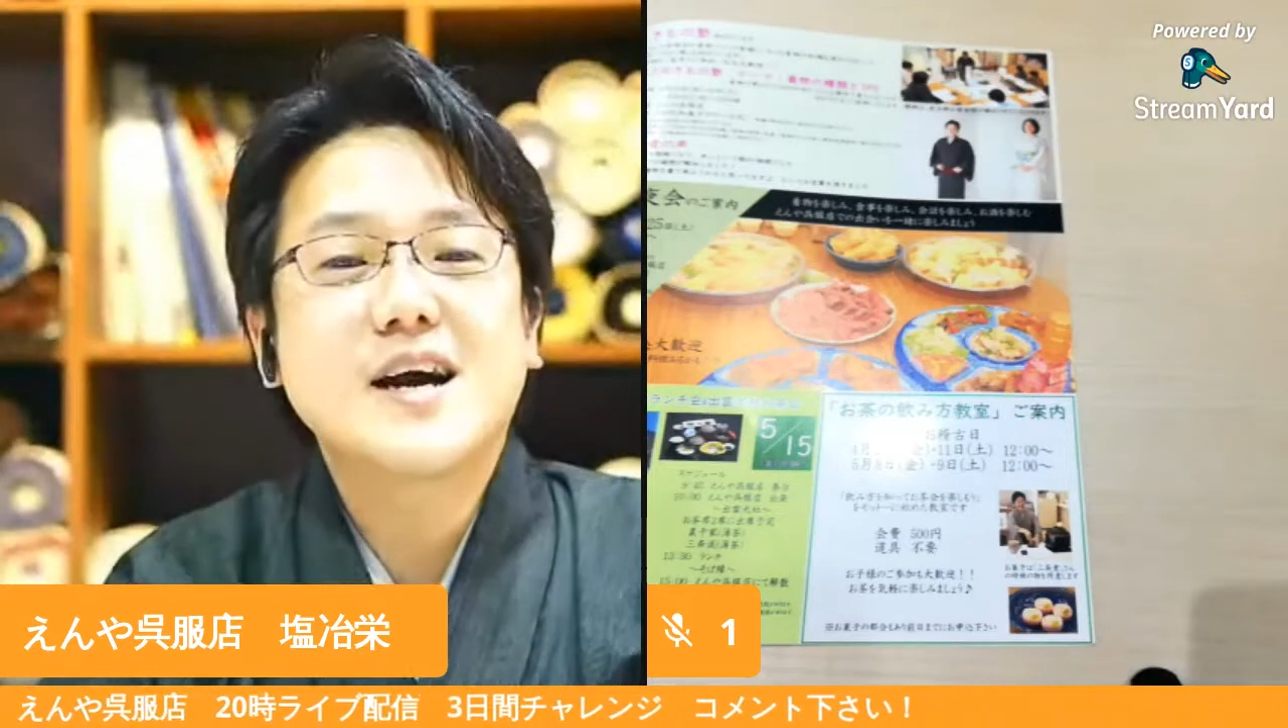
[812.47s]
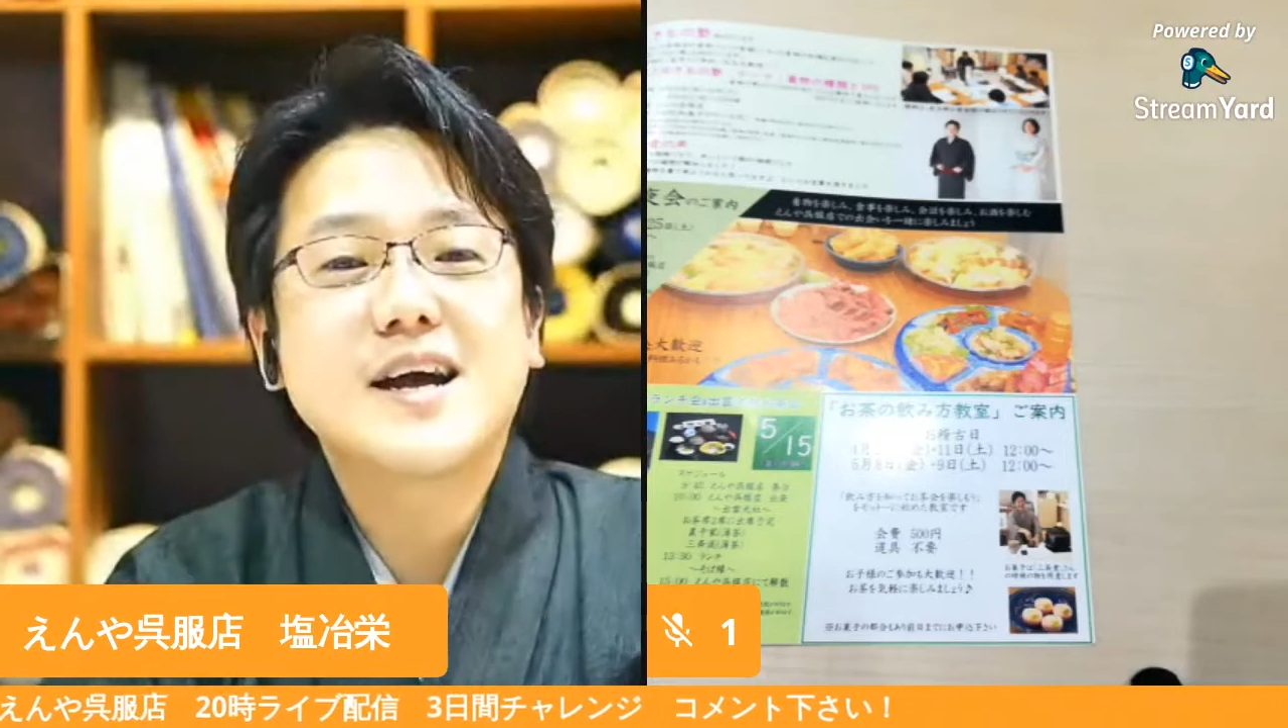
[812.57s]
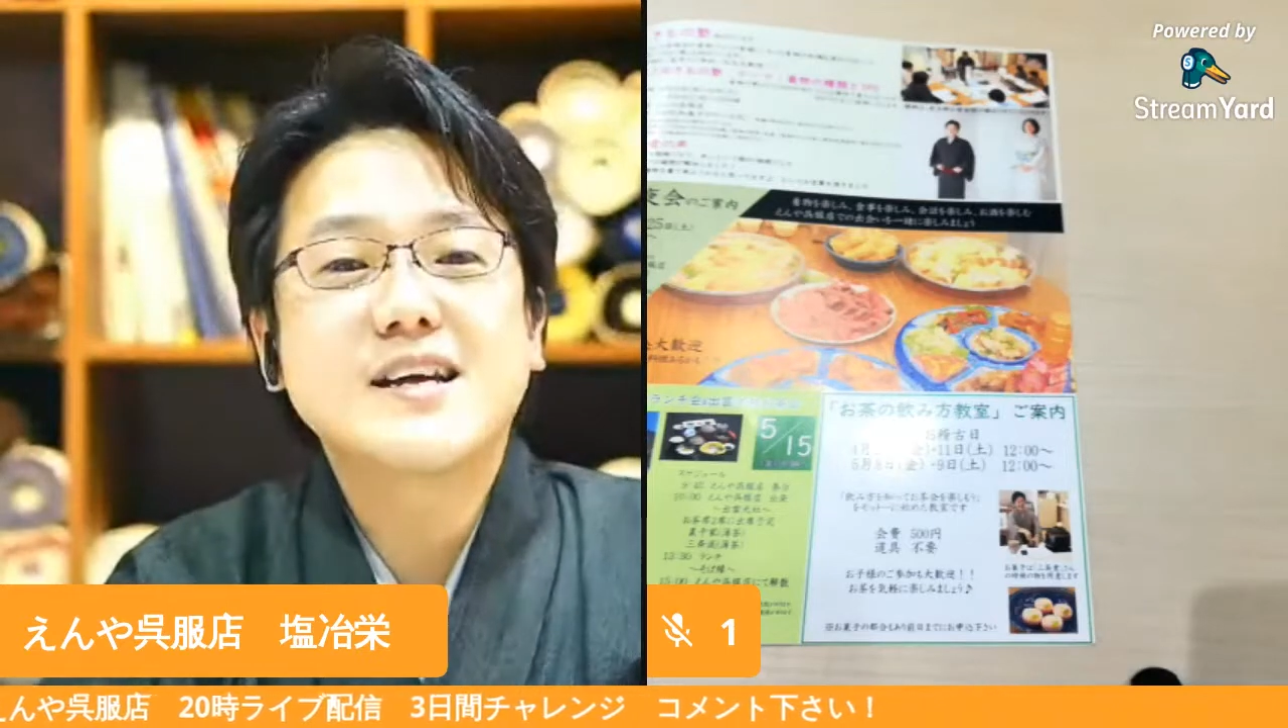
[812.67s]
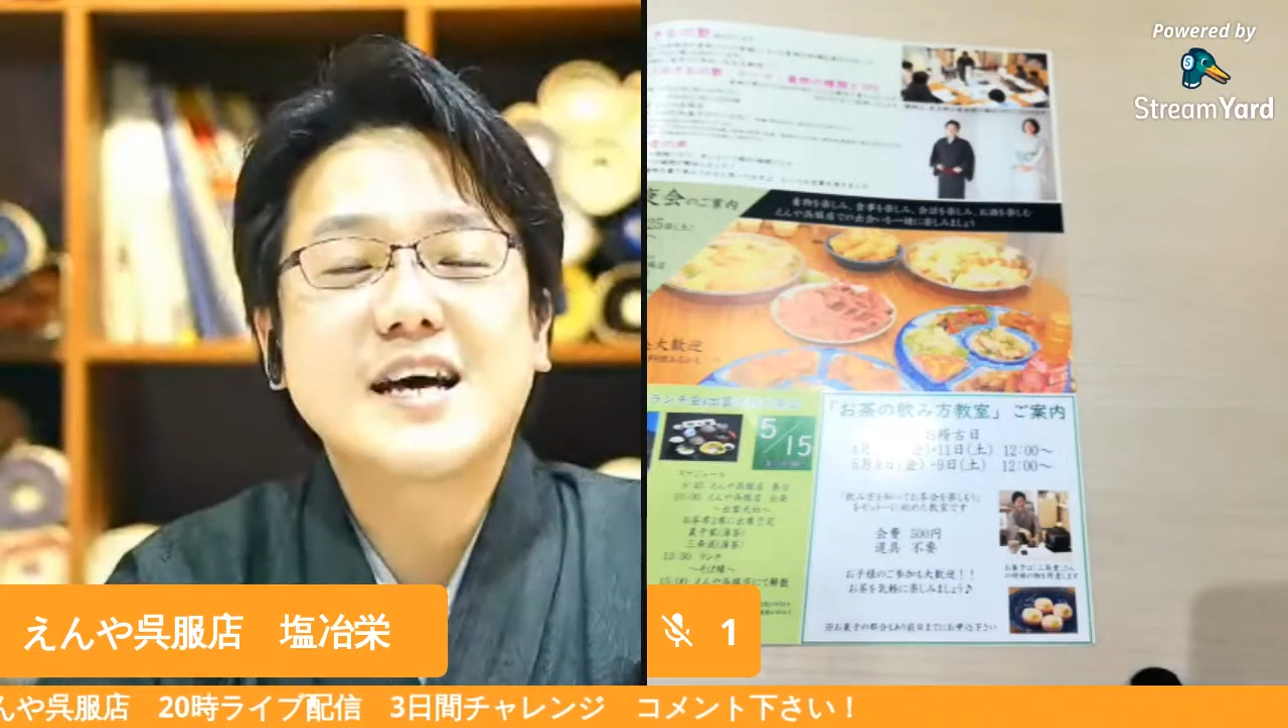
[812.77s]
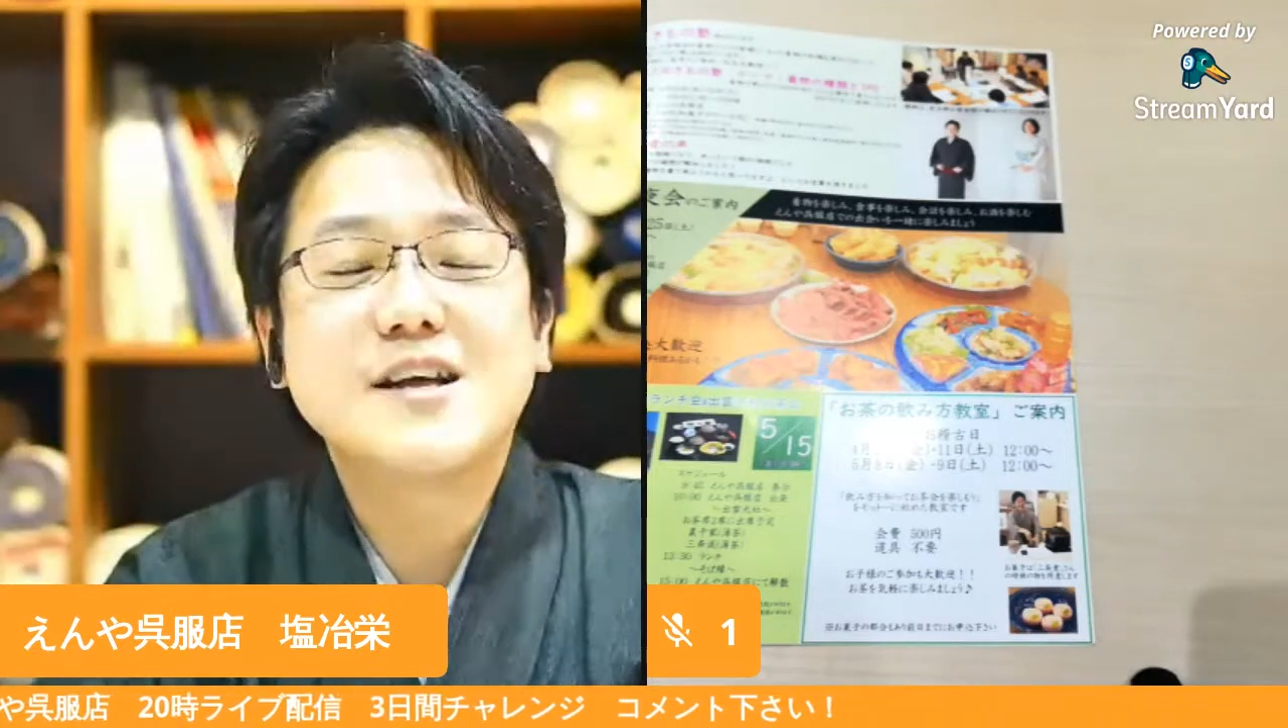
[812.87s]

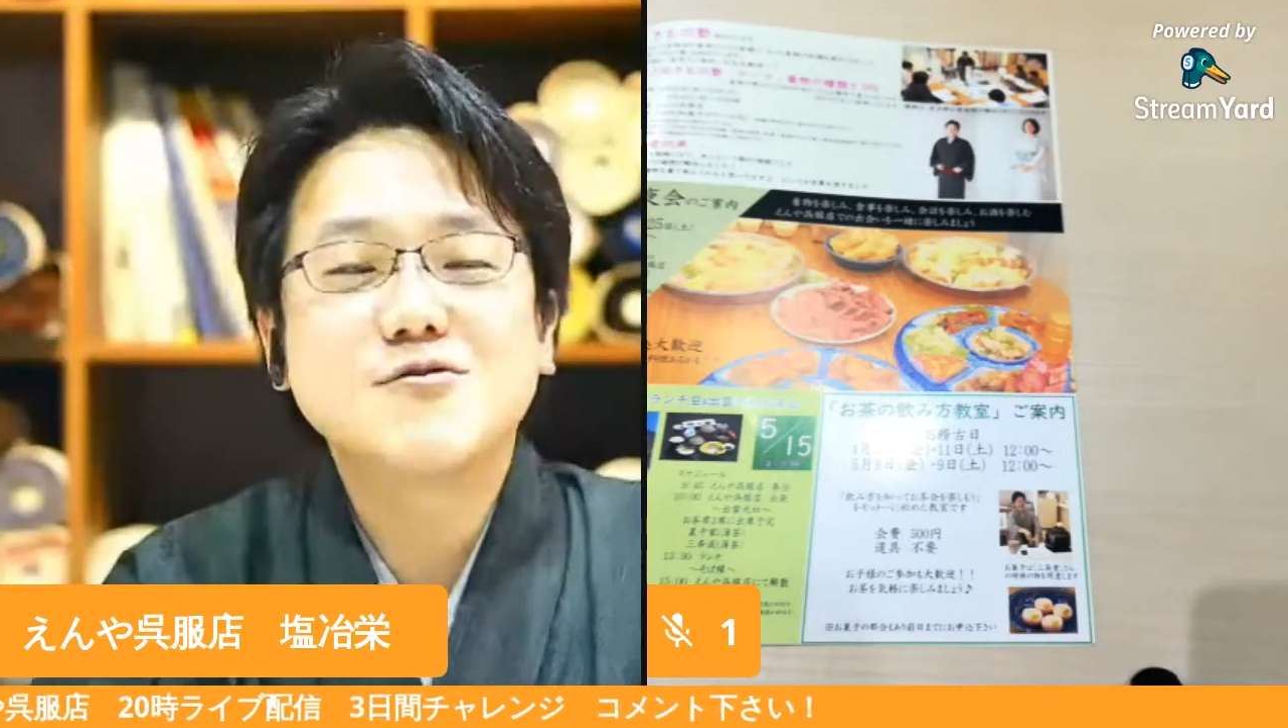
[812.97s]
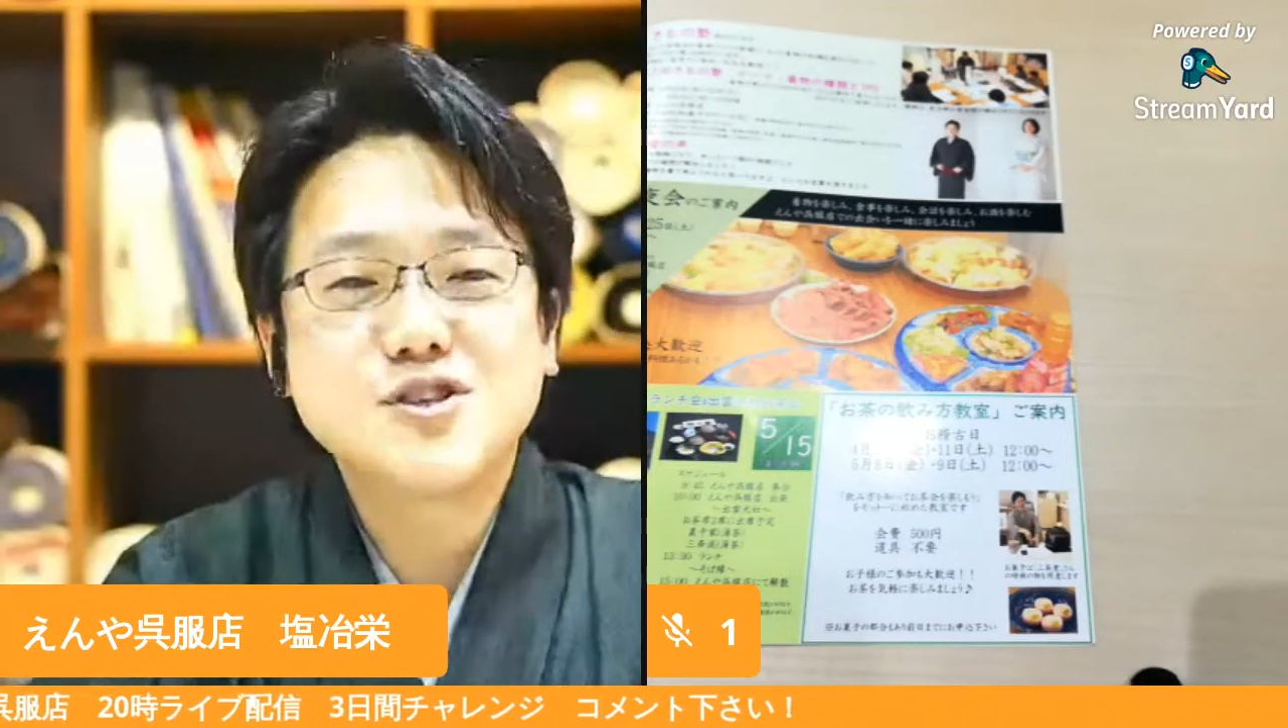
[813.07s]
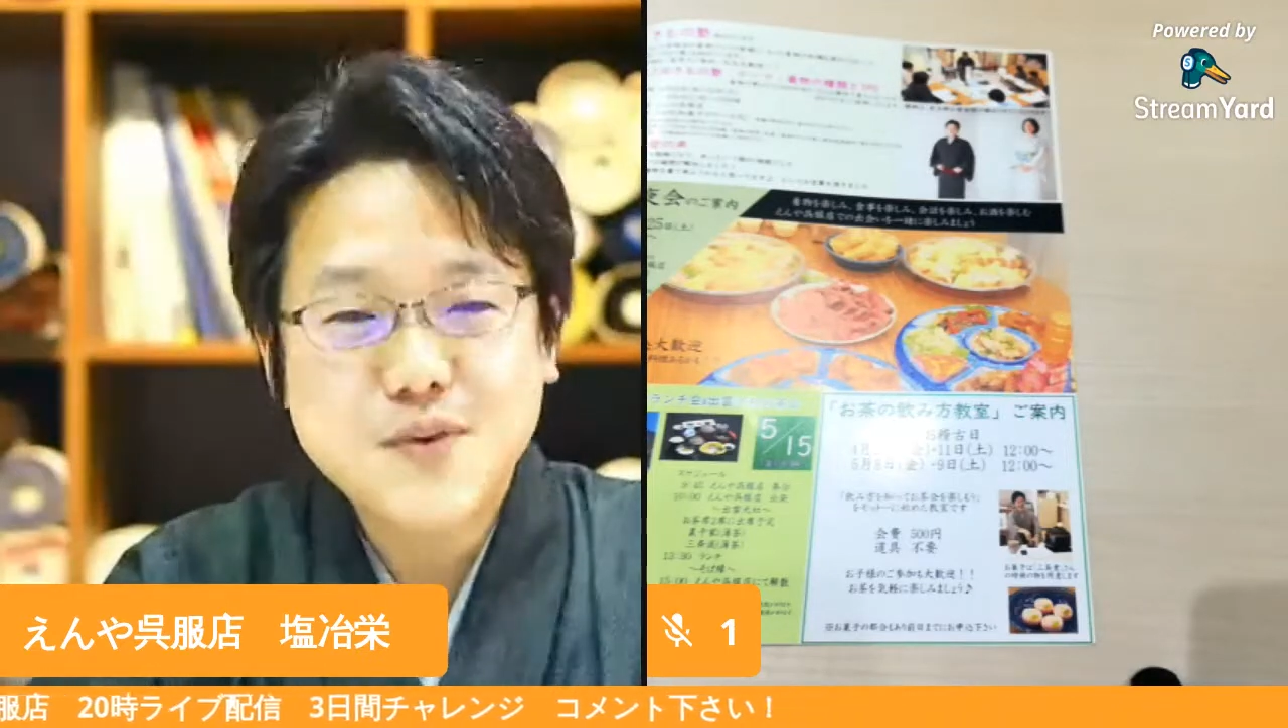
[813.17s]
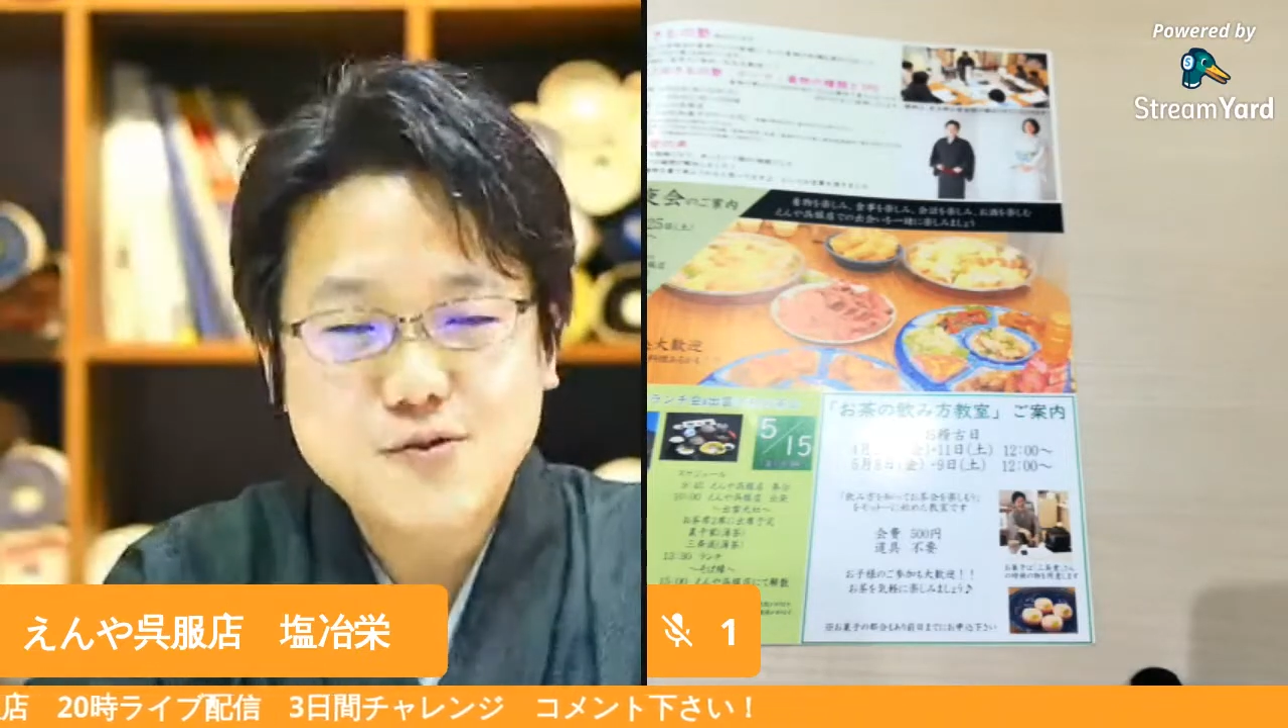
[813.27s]
会が楽しめ